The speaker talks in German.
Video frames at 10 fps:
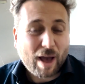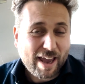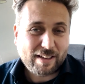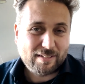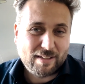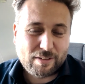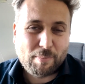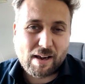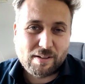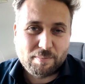eigentlich
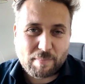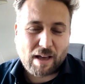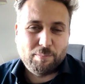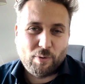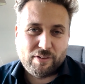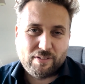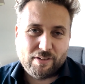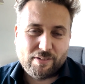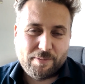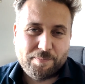mal machen
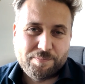möchtest.